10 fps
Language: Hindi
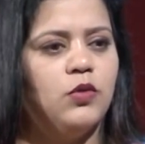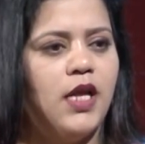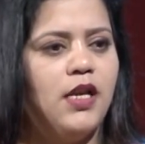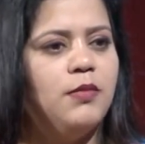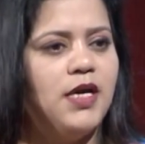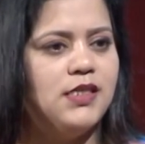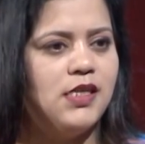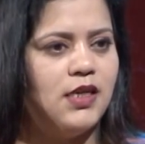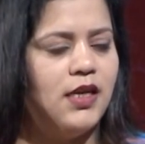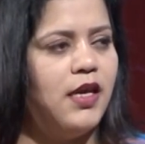वो तालीम
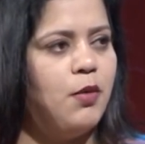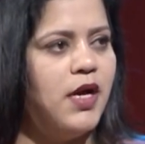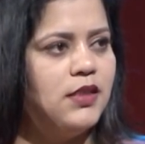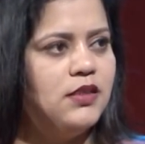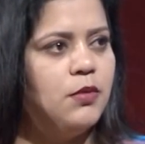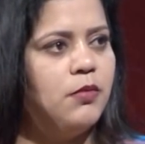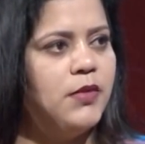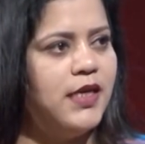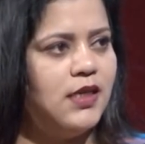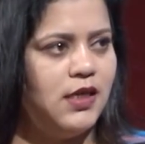हासिल करने के बाद जब
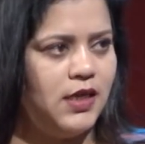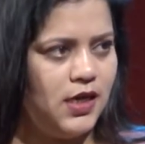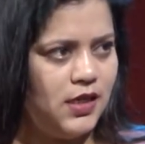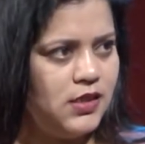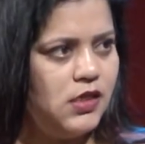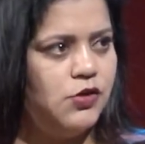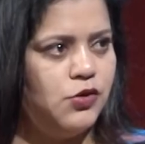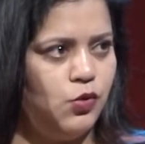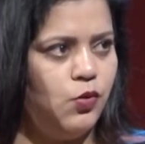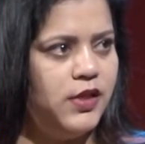मेरे 18 साल
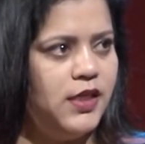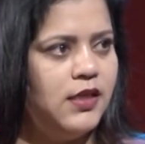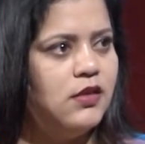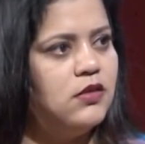शुरू हुए थे